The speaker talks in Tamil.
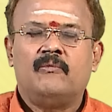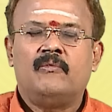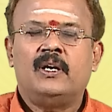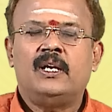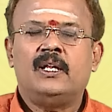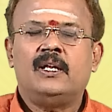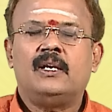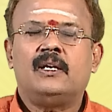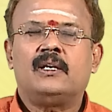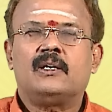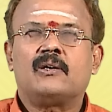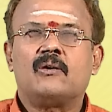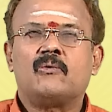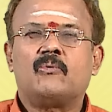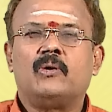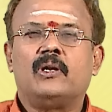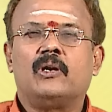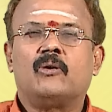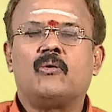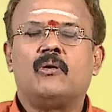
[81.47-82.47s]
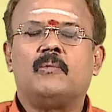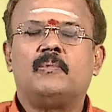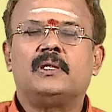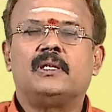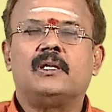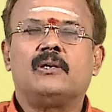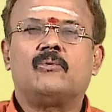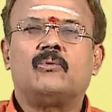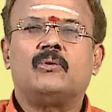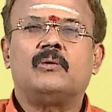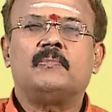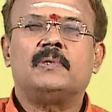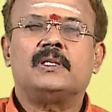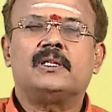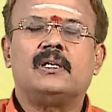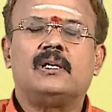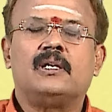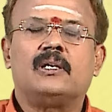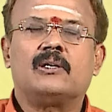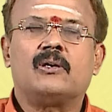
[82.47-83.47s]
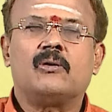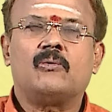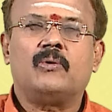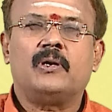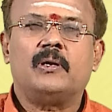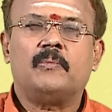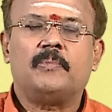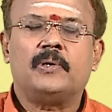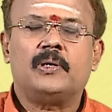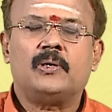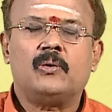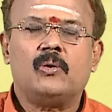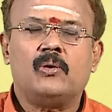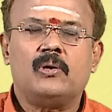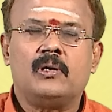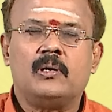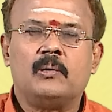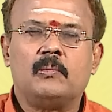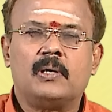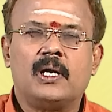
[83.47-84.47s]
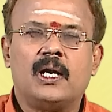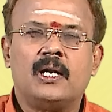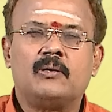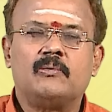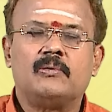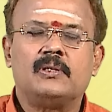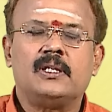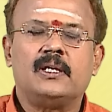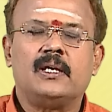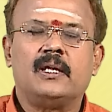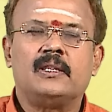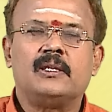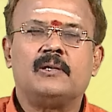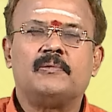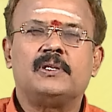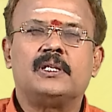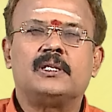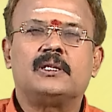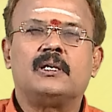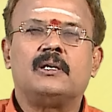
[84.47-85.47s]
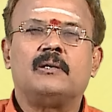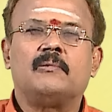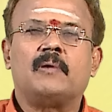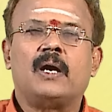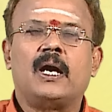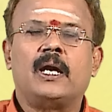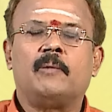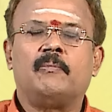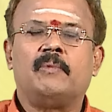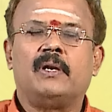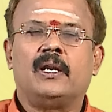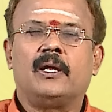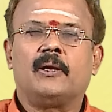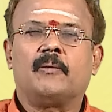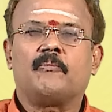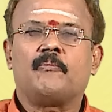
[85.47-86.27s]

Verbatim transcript: வெளியில் இருக்கக்கூடிய கோபத்தை குடும்பத்தில் இருக்கக்கூடிய பெற்றோரிடம் காட்டுவது எந்த விதத்திலும் நியாயமில்லை